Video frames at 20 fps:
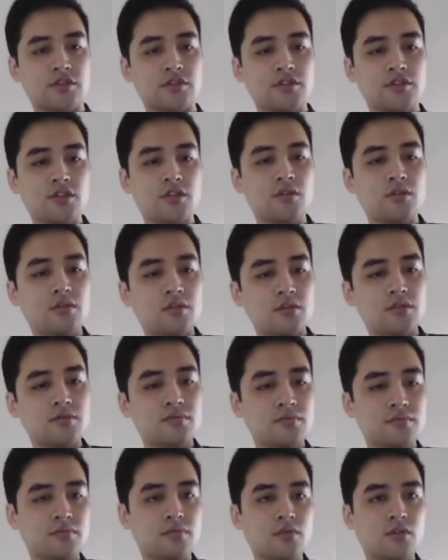So,
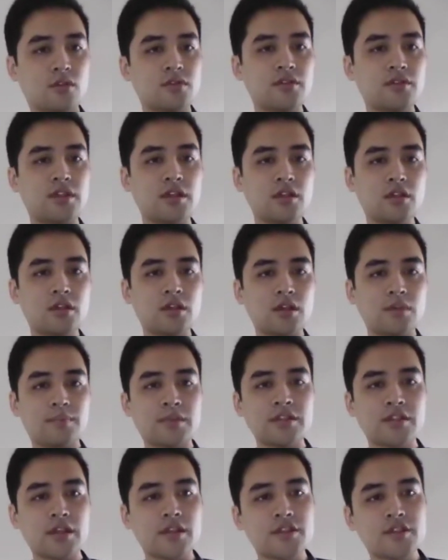konting uh,
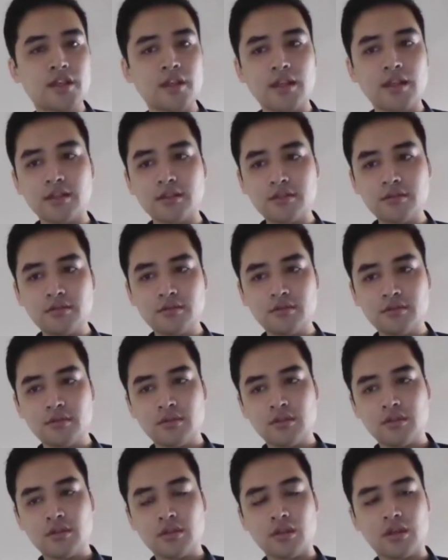pasensya lang,
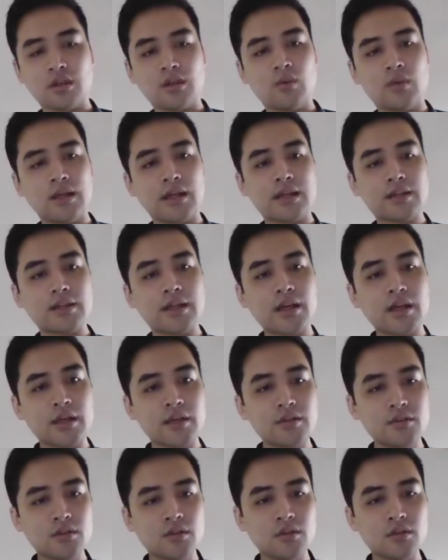uh, wala
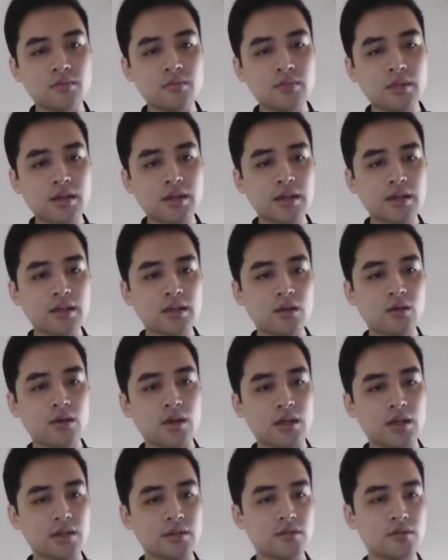tayong
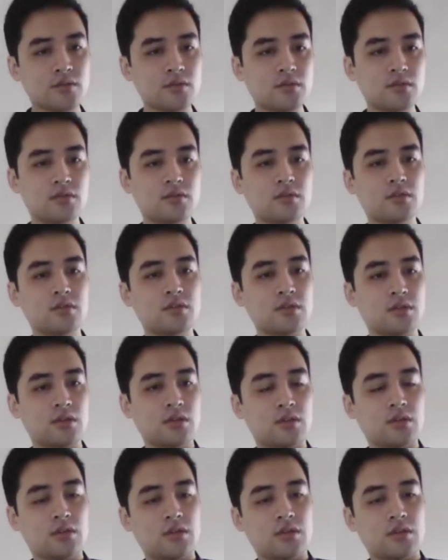magagawa ano
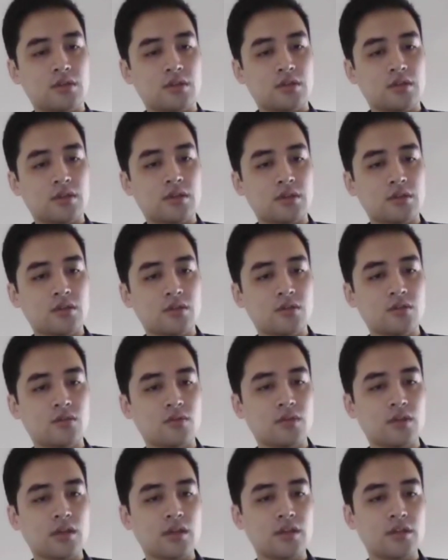
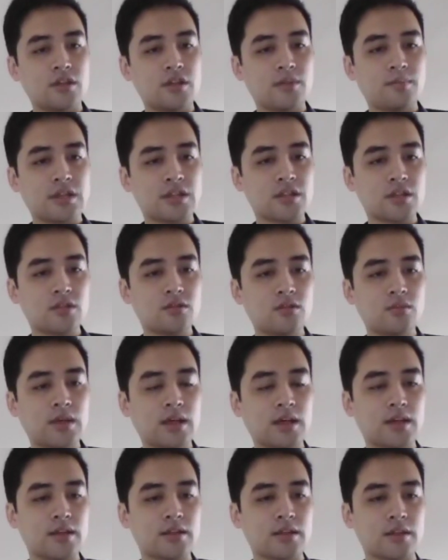kung uh, hindi pa siya
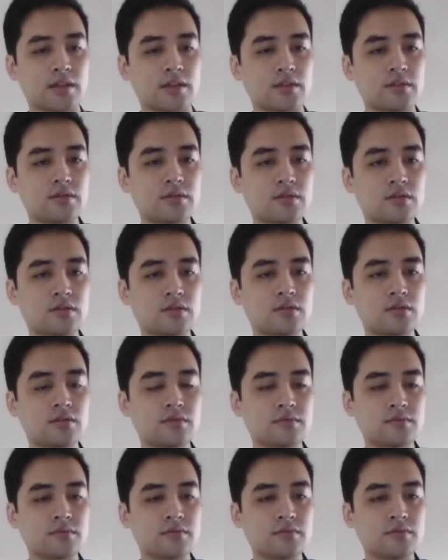dumarating.
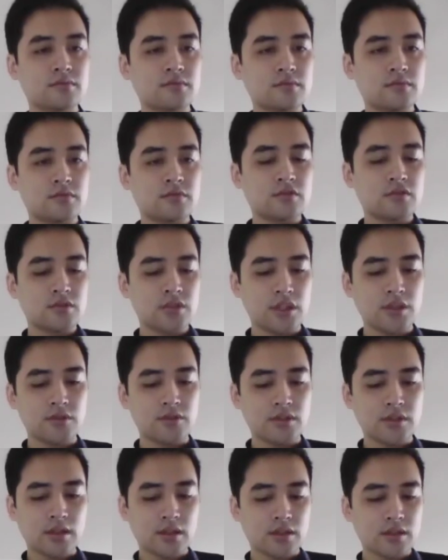
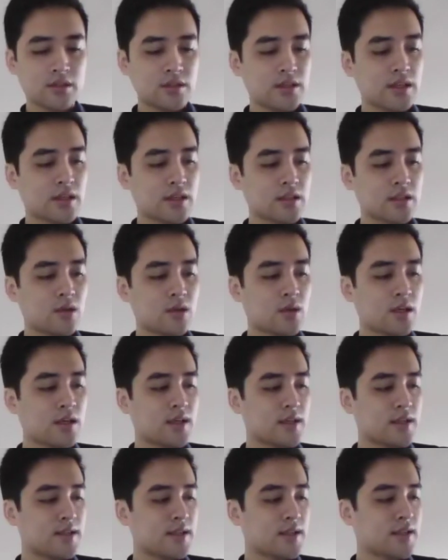Ngayon, ang
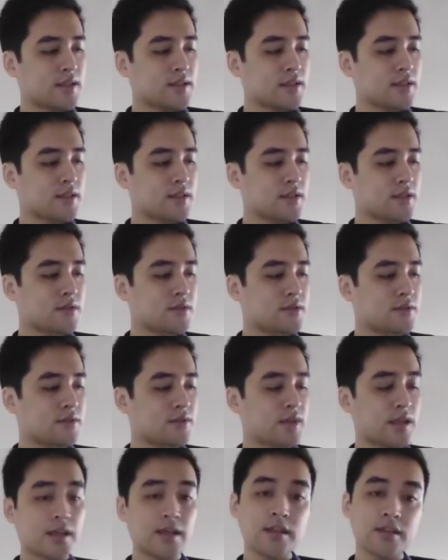ginagawa rin natin ngayon,
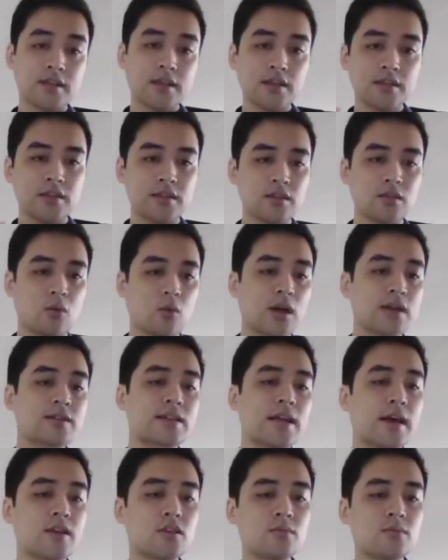again, ha, ah, wag
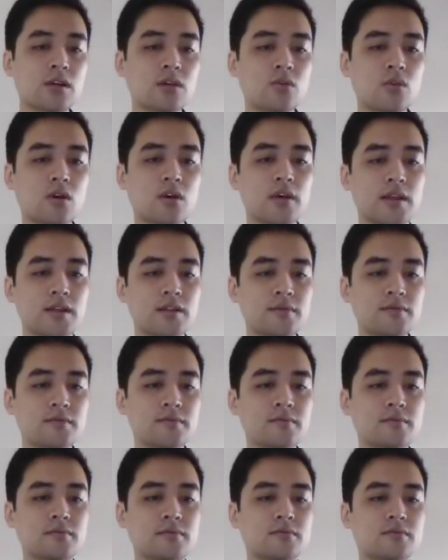tayo mag-walk-in
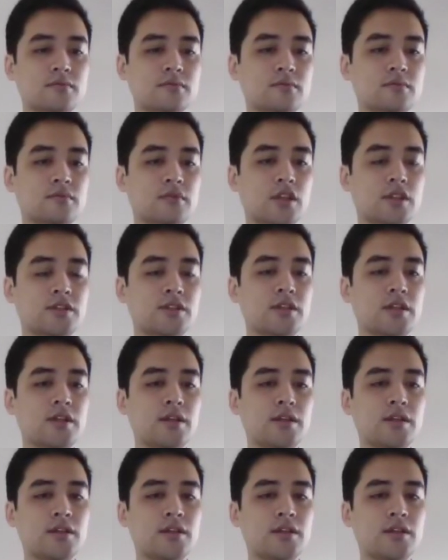kasi